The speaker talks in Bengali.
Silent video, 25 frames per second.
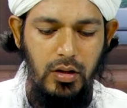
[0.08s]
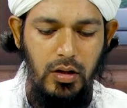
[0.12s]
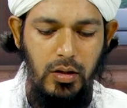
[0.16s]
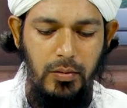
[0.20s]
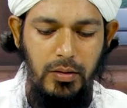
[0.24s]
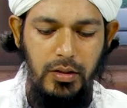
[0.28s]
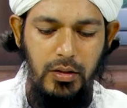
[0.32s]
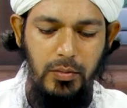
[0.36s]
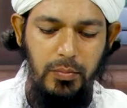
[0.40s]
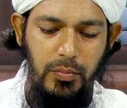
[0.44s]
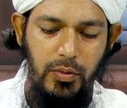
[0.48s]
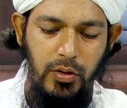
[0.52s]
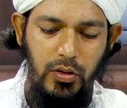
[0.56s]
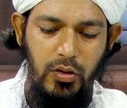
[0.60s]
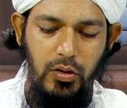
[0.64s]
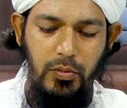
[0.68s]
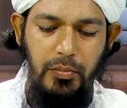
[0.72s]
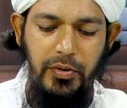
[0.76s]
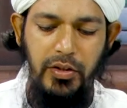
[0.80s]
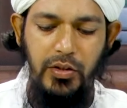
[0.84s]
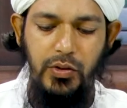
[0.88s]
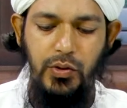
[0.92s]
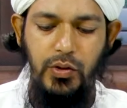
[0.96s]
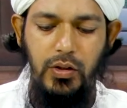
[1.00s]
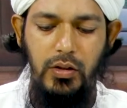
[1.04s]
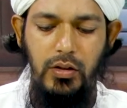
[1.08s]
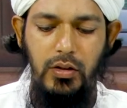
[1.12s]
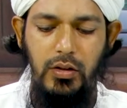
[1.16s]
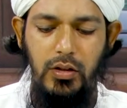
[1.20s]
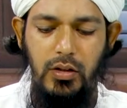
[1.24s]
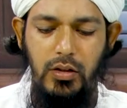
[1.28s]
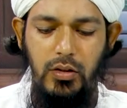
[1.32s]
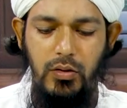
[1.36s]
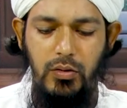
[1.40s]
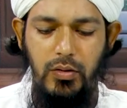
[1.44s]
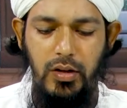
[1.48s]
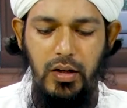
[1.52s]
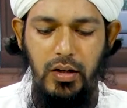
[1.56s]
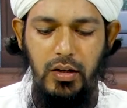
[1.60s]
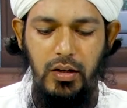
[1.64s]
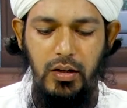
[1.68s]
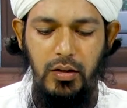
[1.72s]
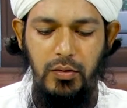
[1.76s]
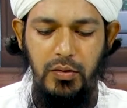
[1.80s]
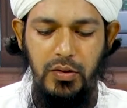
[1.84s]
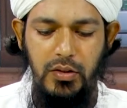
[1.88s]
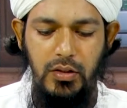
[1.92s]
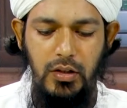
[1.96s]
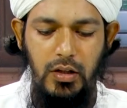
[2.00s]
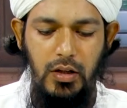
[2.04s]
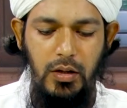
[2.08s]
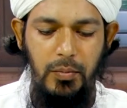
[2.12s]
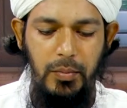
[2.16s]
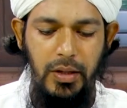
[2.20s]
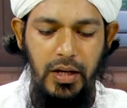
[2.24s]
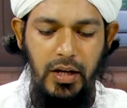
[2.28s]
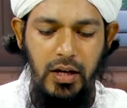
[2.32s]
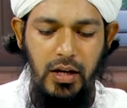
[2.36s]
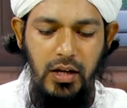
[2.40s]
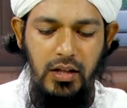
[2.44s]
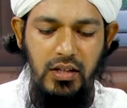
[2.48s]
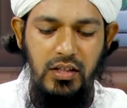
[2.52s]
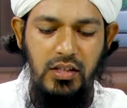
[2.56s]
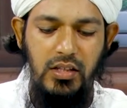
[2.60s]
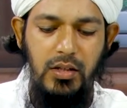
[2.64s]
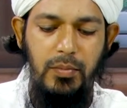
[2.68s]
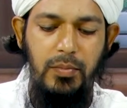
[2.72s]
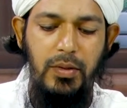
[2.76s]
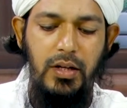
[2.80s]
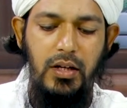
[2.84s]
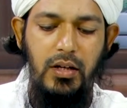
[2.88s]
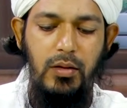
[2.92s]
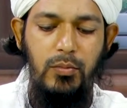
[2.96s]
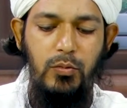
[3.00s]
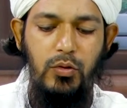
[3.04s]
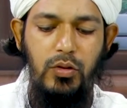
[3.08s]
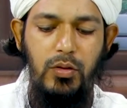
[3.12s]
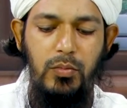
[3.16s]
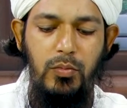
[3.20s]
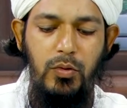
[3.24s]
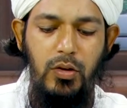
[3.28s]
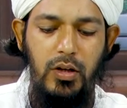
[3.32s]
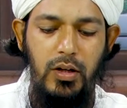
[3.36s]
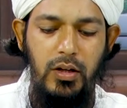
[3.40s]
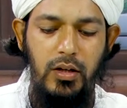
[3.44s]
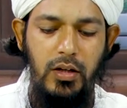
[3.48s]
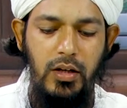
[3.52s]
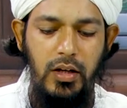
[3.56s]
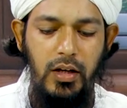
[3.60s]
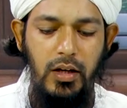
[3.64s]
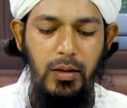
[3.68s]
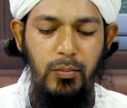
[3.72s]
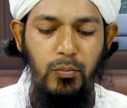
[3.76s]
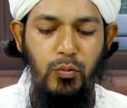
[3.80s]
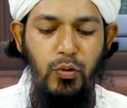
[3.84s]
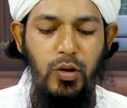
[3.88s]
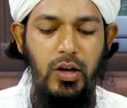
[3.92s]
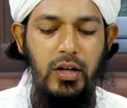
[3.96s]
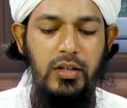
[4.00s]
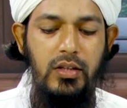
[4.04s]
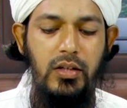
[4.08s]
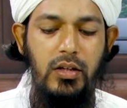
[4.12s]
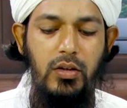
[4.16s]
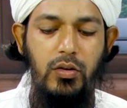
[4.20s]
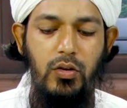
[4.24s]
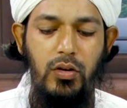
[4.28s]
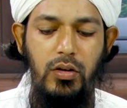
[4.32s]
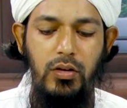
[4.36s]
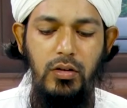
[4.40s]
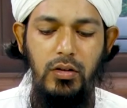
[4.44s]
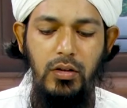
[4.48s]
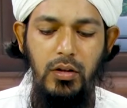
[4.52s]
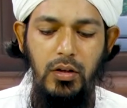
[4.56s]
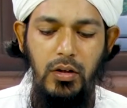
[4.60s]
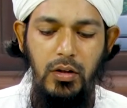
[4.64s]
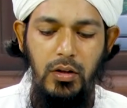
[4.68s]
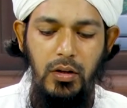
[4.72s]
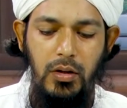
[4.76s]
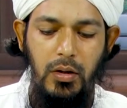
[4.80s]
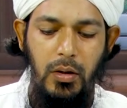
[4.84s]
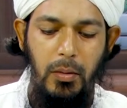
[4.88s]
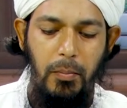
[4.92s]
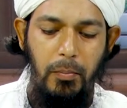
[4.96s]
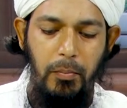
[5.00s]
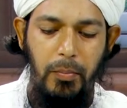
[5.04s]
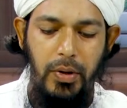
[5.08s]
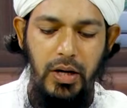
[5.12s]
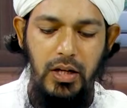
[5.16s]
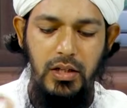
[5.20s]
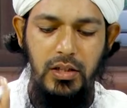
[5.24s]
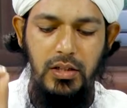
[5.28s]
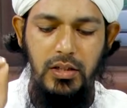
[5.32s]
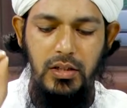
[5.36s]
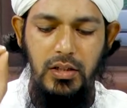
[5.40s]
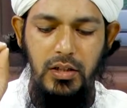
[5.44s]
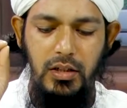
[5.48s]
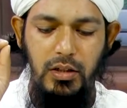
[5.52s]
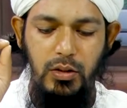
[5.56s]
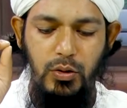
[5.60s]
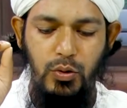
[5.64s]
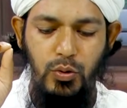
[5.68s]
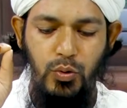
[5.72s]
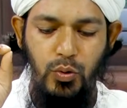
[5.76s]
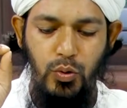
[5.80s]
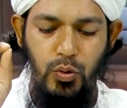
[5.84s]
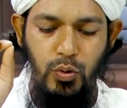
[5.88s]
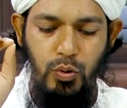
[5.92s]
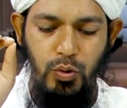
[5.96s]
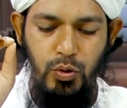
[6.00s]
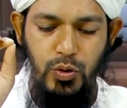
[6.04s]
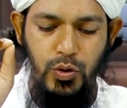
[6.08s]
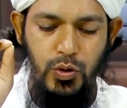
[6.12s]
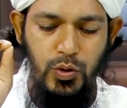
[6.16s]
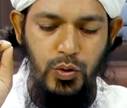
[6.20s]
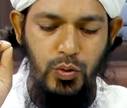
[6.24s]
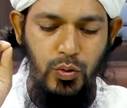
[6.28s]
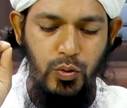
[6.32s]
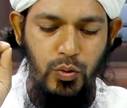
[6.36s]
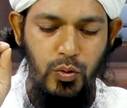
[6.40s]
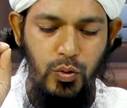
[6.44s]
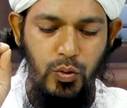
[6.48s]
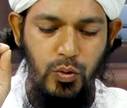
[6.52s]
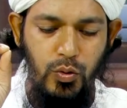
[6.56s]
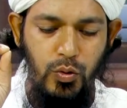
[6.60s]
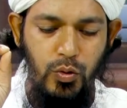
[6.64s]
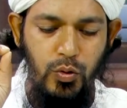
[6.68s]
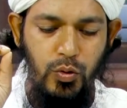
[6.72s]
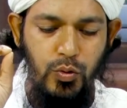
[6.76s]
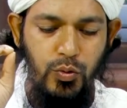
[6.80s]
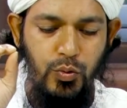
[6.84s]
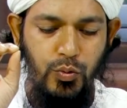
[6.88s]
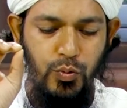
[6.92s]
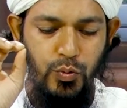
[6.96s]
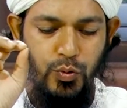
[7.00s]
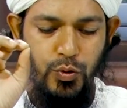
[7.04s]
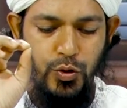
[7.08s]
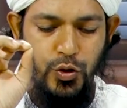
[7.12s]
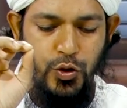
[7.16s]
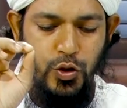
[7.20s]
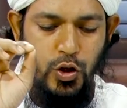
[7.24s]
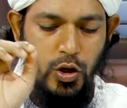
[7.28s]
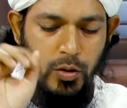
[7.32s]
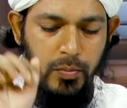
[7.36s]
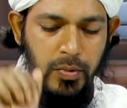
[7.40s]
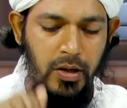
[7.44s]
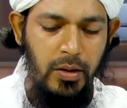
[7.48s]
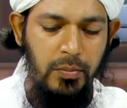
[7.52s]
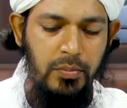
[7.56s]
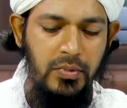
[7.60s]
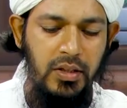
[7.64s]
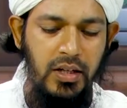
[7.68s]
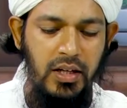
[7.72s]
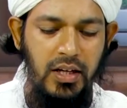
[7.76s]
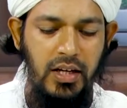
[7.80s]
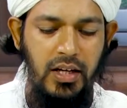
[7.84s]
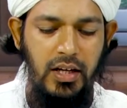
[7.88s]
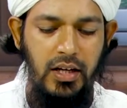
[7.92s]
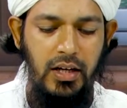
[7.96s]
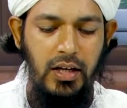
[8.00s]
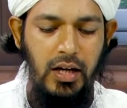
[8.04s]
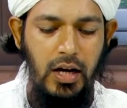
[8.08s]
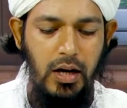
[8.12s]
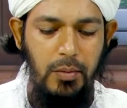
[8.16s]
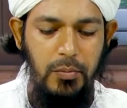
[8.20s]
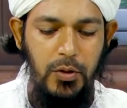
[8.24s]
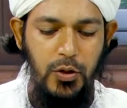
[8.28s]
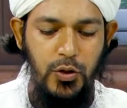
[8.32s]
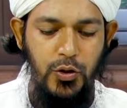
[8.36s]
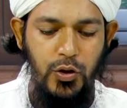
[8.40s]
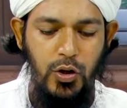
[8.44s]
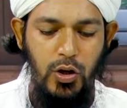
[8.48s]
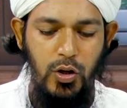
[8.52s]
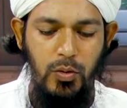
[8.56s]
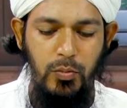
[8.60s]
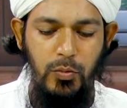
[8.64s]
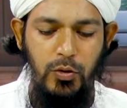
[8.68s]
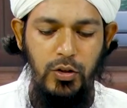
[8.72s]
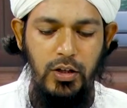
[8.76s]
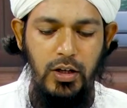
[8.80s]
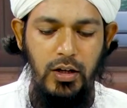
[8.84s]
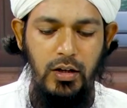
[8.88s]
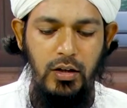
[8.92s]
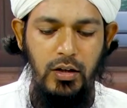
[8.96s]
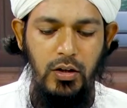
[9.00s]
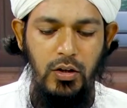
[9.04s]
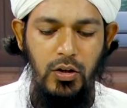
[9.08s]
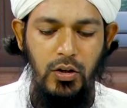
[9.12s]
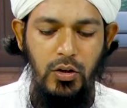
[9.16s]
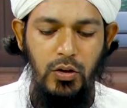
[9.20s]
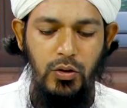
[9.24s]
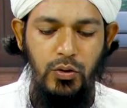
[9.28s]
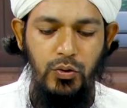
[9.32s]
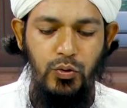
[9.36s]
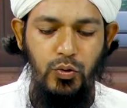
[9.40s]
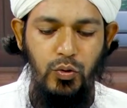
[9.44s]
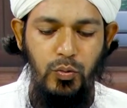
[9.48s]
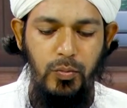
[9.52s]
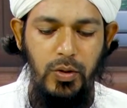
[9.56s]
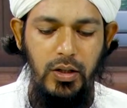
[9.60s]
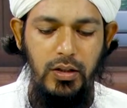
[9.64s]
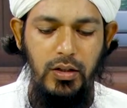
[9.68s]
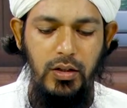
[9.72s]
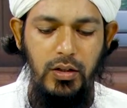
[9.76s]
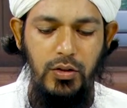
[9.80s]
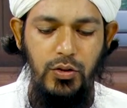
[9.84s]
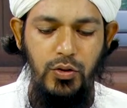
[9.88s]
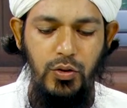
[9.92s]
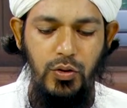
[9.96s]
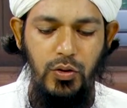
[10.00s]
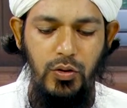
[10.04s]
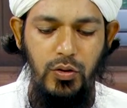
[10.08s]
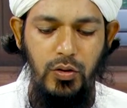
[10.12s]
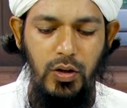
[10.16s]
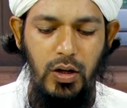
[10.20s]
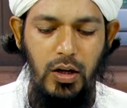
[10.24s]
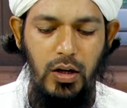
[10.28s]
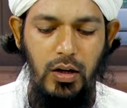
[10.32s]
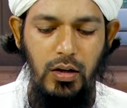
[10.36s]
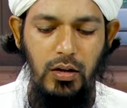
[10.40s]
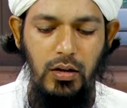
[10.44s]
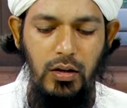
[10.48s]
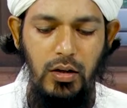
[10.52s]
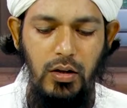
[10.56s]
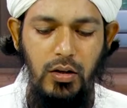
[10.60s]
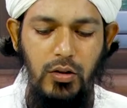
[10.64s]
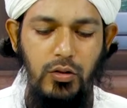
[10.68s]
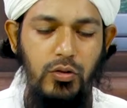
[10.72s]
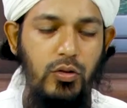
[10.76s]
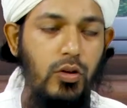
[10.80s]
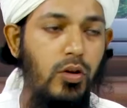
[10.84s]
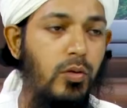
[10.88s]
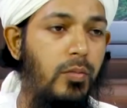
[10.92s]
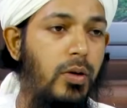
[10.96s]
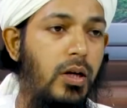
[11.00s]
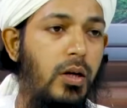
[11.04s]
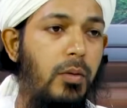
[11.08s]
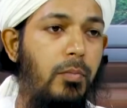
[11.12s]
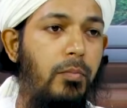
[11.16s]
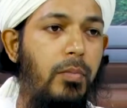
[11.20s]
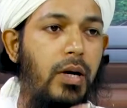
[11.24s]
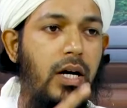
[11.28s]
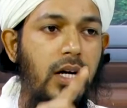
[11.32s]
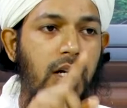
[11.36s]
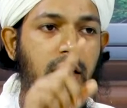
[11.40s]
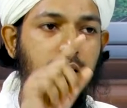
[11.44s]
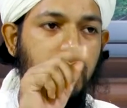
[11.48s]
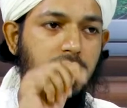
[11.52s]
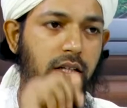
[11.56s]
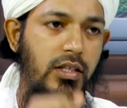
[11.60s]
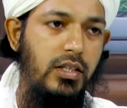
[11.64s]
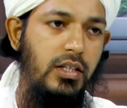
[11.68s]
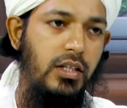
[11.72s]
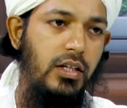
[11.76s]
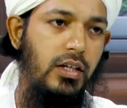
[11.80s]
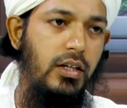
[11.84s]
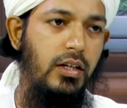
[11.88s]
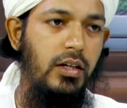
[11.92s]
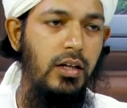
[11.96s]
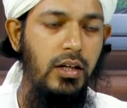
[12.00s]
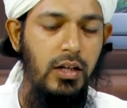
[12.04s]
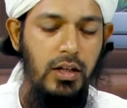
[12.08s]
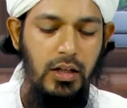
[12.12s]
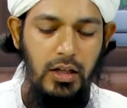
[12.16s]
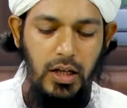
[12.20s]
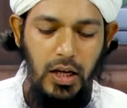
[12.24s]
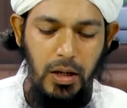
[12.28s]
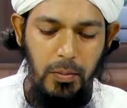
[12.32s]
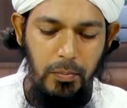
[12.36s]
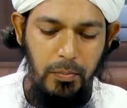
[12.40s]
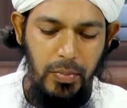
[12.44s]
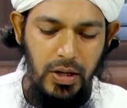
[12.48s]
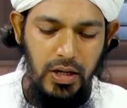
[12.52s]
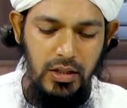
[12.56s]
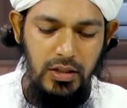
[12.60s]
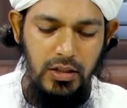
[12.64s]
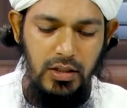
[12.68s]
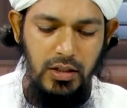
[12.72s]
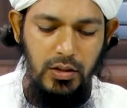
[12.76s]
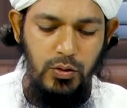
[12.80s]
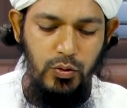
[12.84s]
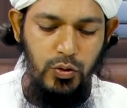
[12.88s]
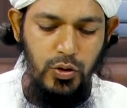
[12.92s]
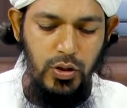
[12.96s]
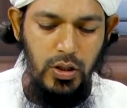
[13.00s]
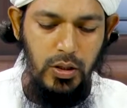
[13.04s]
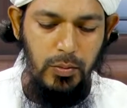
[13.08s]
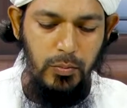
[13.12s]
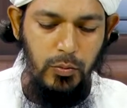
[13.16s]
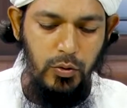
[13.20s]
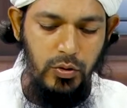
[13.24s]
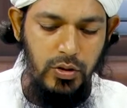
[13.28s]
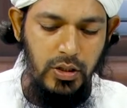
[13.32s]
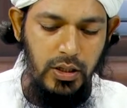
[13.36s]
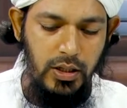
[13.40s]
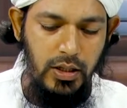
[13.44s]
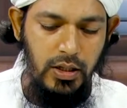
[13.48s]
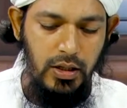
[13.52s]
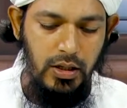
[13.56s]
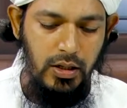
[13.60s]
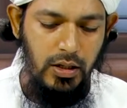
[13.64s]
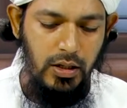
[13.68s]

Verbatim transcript: আমাদের প্রিয় নবী সাল আলহিমসাল্লাম এক হাদিসে পাকের মধ্যে বলেন হে মহাজিরগণ পাঁচটি দোষ ও কুস্বভাব থেকে আমি সর্বদা তোমাদের জন্য আল্লাহর দরবারে পানা যাচ্ছি এই পাঁচটি দোষের মধ্যে